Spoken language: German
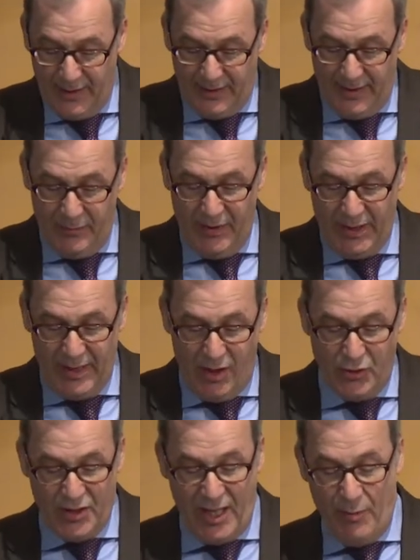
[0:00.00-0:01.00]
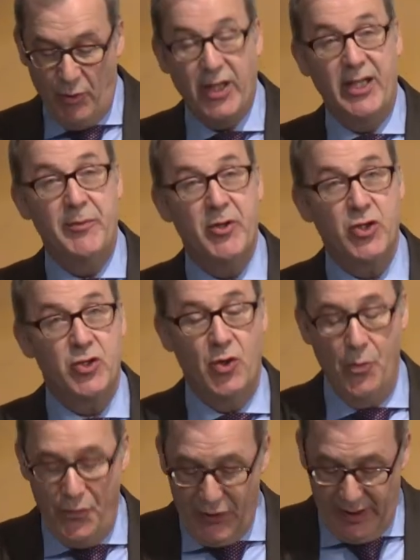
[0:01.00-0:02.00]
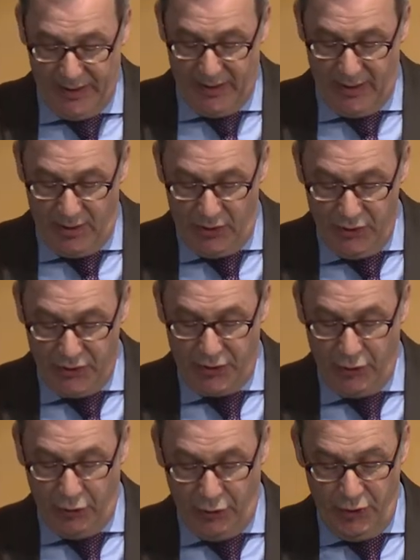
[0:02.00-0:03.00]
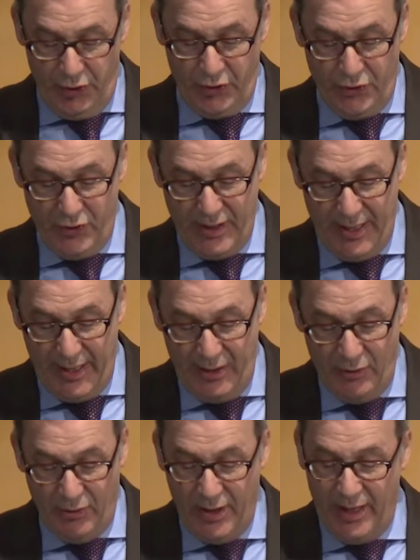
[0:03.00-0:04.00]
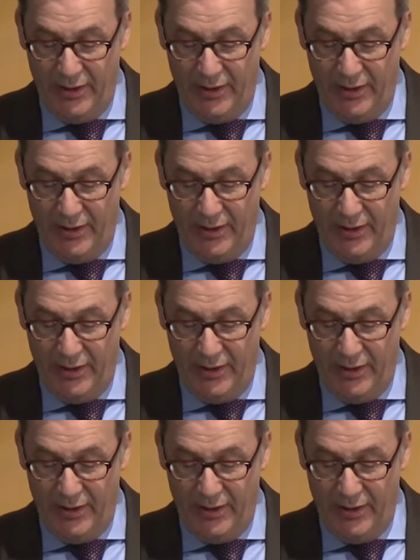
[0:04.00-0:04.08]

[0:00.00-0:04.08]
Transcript: nämlich aus einem unternehmerischen Umfeld heraus gegründet zu sein und,